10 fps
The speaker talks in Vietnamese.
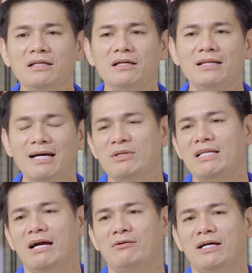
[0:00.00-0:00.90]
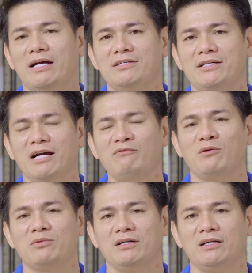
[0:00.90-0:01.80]
Thì làm như thế nào để các anh chị khắc
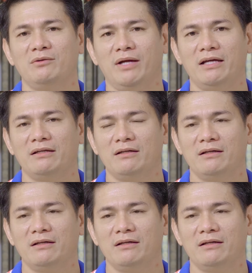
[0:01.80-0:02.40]
phục được cái điều này?